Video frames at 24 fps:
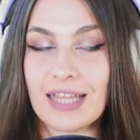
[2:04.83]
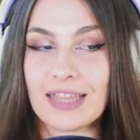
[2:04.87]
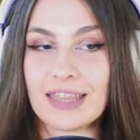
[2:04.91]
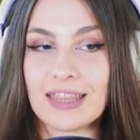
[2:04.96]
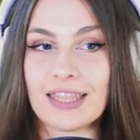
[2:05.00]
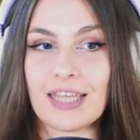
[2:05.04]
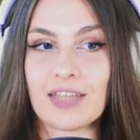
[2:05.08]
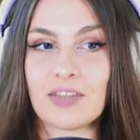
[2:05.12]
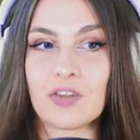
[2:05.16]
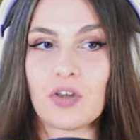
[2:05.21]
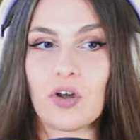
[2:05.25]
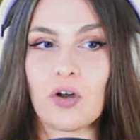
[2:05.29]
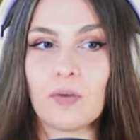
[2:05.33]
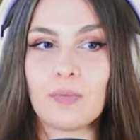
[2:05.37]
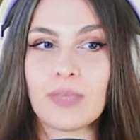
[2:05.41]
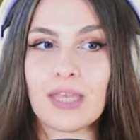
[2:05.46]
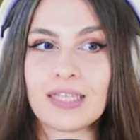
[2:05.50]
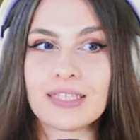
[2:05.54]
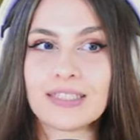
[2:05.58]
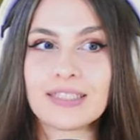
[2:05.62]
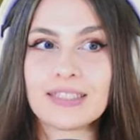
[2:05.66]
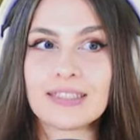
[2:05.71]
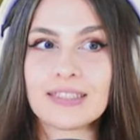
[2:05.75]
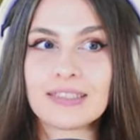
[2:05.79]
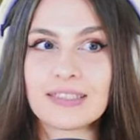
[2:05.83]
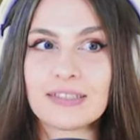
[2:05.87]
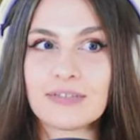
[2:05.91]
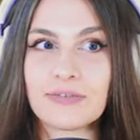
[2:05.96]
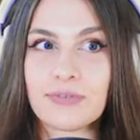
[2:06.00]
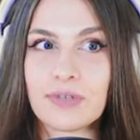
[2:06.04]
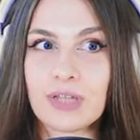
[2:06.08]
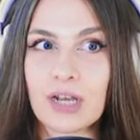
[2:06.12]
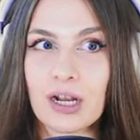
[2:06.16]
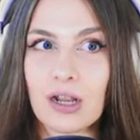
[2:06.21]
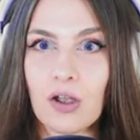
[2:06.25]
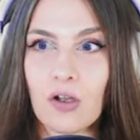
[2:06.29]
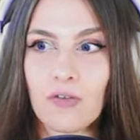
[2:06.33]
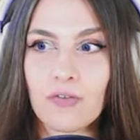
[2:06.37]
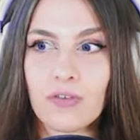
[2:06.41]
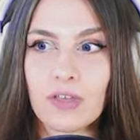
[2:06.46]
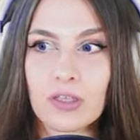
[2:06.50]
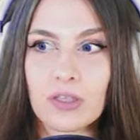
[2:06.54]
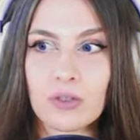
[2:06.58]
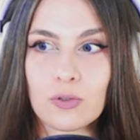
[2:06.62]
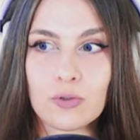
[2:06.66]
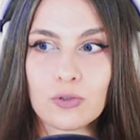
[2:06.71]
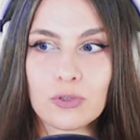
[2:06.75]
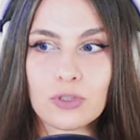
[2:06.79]
Natomiast w
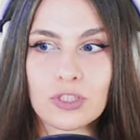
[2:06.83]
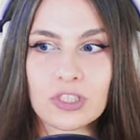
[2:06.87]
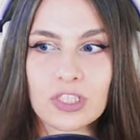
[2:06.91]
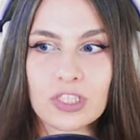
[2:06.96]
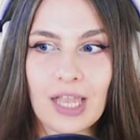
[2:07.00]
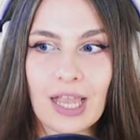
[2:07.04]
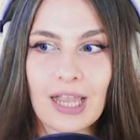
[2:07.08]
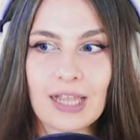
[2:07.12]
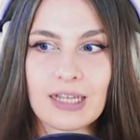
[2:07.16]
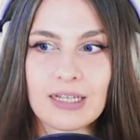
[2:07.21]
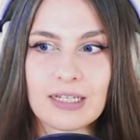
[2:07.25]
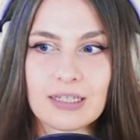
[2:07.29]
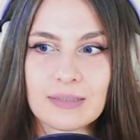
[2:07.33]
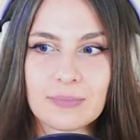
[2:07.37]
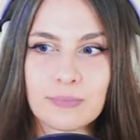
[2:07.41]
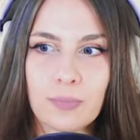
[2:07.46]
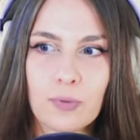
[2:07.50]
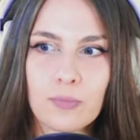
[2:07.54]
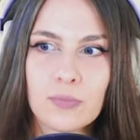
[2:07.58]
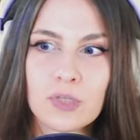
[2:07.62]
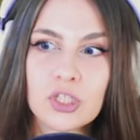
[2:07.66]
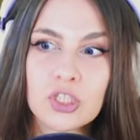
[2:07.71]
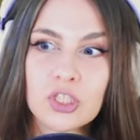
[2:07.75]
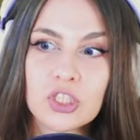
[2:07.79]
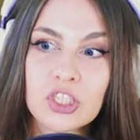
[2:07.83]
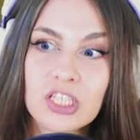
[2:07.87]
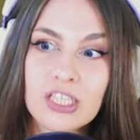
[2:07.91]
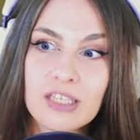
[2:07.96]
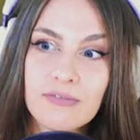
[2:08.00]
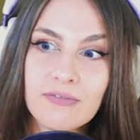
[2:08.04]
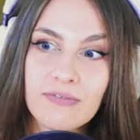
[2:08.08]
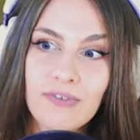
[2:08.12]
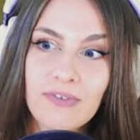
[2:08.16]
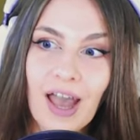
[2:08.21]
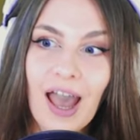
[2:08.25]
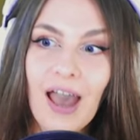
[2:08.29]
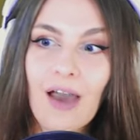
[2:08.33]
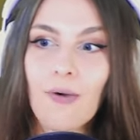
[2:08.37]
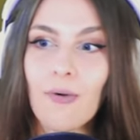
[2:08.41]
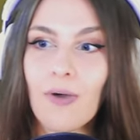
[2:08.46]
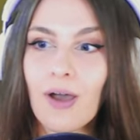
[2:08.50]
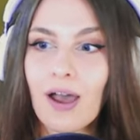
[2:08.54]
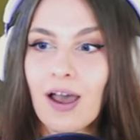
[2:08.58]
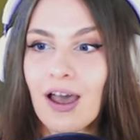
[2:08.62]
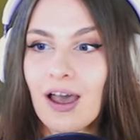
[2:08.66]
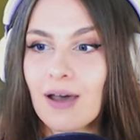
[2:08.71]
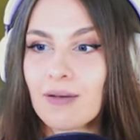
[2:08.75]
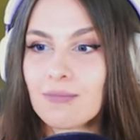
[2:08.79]
Krakowie już tak
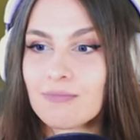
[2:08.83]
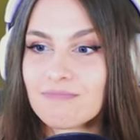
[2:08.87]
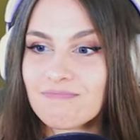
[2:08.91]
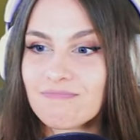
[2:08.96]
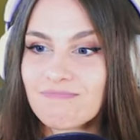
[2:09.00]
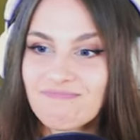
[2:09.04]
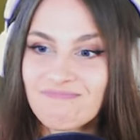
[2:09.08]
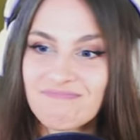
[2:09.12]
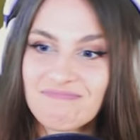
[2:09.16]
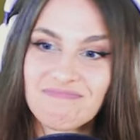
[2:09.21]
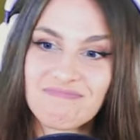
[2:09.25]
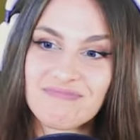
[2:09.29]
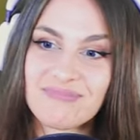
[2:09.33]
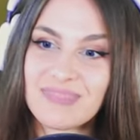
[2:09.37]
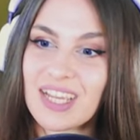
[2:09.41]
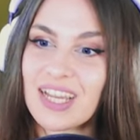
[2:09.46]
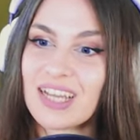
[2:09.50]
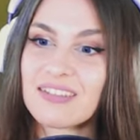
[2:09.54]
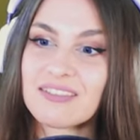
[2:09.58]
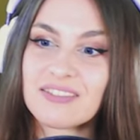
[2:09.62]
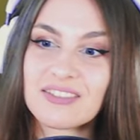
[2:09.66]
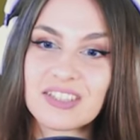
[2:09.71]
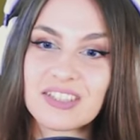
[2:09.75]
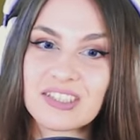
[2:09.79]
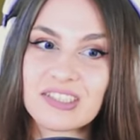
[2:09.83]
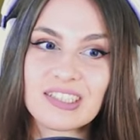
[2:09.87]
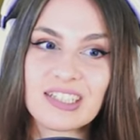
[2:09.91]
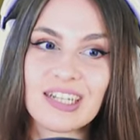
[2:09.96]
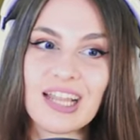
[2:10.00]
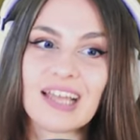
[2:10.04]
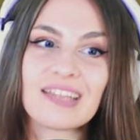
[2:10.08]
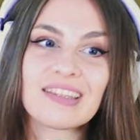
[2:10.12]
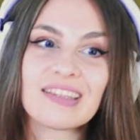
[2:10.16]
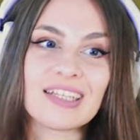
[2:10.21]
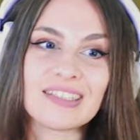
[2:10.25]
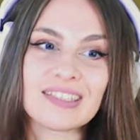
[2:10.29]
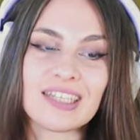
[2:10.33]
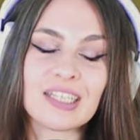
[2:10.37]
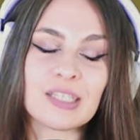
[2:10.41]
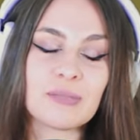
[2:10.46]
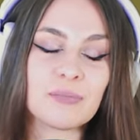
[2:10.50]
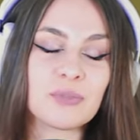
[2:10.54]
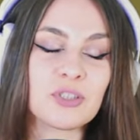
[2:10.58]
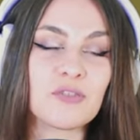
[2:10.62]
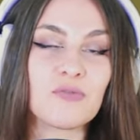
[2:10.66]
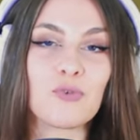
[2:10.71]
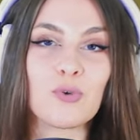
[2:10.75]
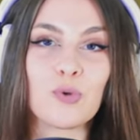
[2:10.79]
pomieszkiwałam na 3 lata,
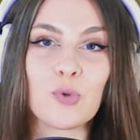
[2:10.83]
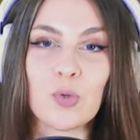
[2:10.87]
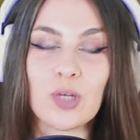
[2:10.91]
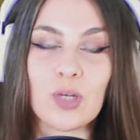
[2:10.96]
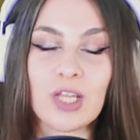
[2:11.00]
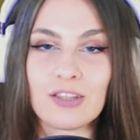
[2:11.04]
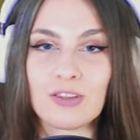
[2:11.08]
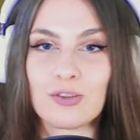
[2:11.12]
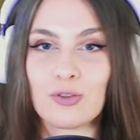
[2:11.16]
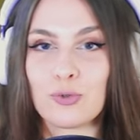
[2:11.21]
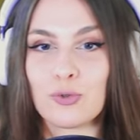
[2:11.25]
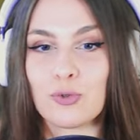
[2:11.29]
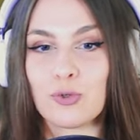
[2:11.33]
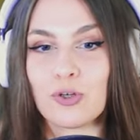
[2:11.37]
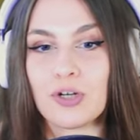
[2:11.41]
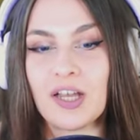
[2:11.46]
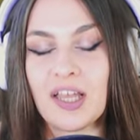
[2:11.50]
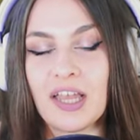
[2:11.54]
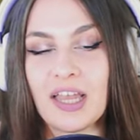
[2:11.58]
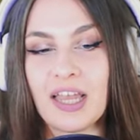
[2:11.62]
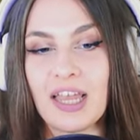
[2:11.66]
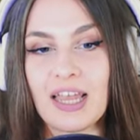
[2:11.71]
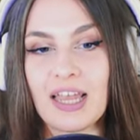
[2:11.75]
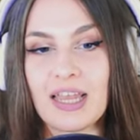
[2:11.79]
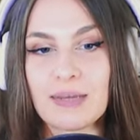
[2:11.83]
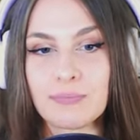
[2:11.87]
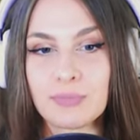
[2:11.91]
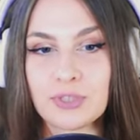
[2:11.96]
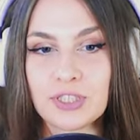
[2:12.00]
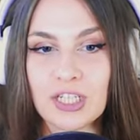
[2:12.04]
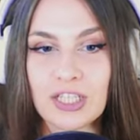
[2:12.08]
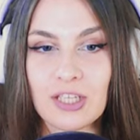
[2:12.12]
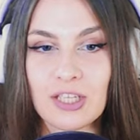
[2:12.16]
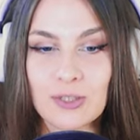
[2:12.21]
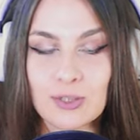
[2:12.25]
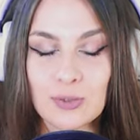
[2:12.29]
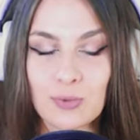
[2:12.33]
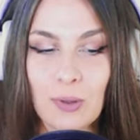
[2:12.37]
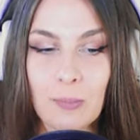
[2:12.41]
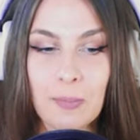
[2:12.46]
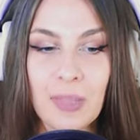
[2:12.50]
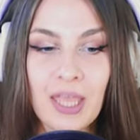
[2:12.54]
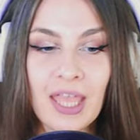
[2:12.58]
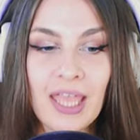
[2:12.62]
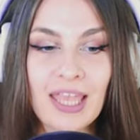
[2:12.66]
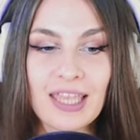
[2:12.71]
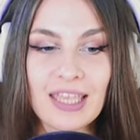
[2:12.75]
zanim się w ogóle tu e, przeniosłam.